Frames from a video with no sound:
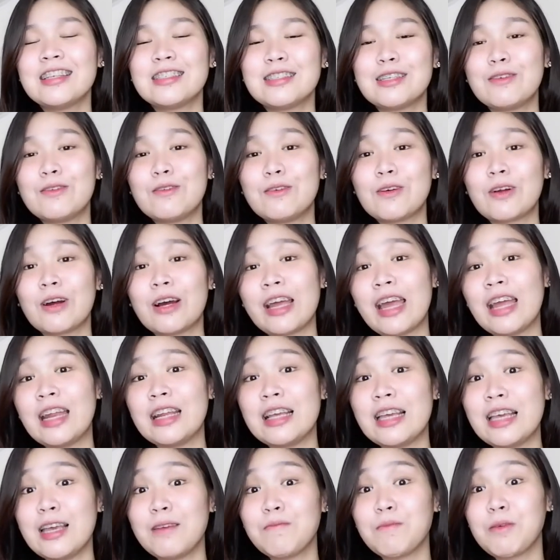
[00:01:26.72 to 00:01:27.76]
siguro kaya
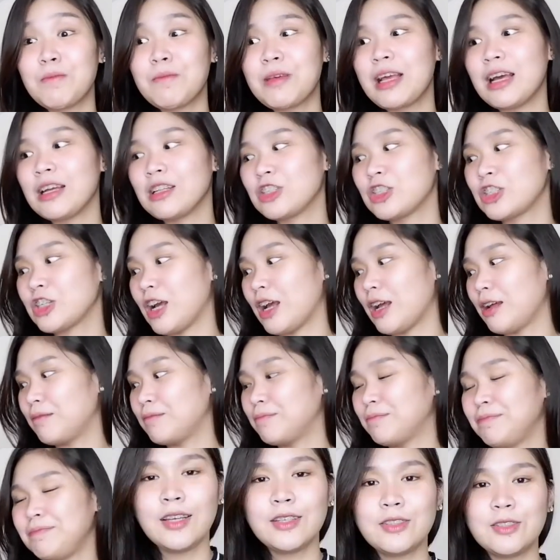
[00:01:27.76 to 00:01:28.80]
naging mabigat siya.
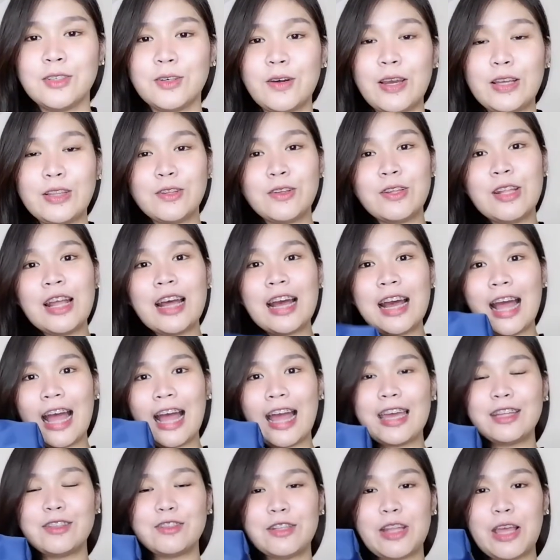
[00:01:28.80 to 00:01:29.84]
So, ito na nga.
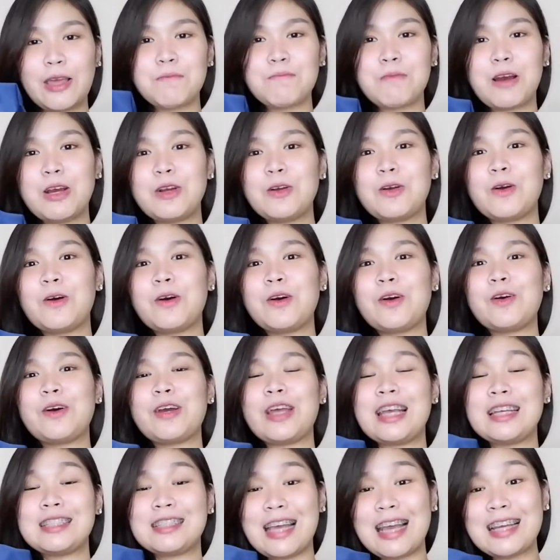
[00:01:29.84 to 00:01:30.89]
Ito na yung bag ko.
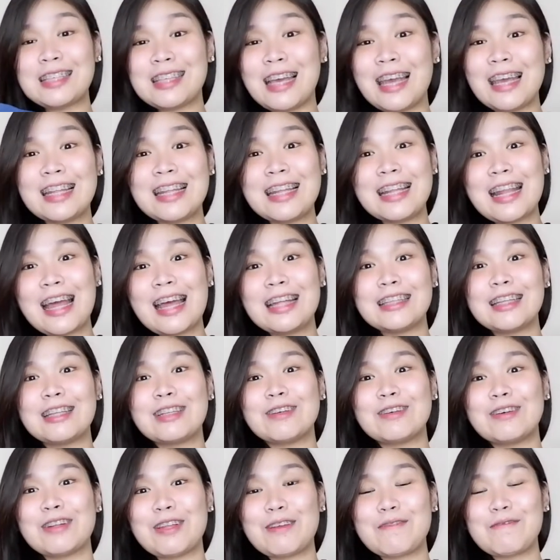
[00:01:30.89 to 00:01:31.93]
Isa-isahin na
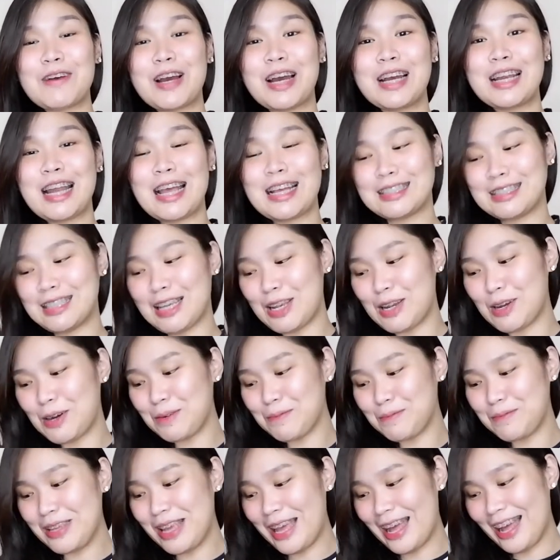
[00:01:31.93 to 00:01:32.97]
natin kung ano yung mga nasa
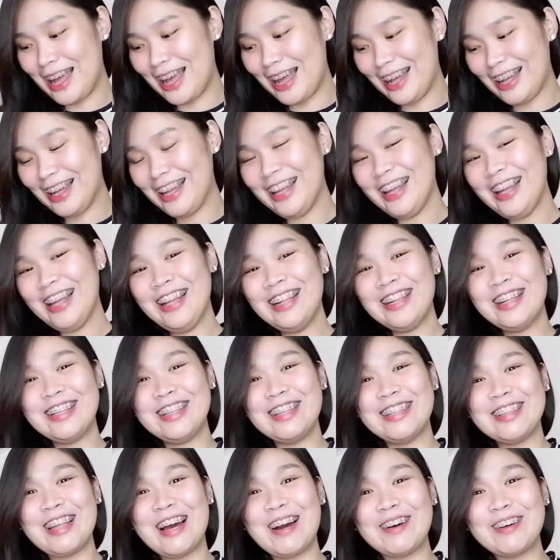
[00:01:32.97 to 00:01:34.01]
loob niya.
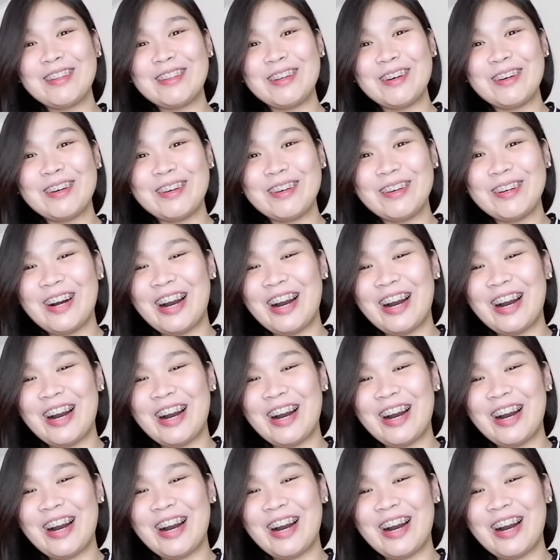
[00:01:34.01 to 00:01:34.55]
Natatakot ako.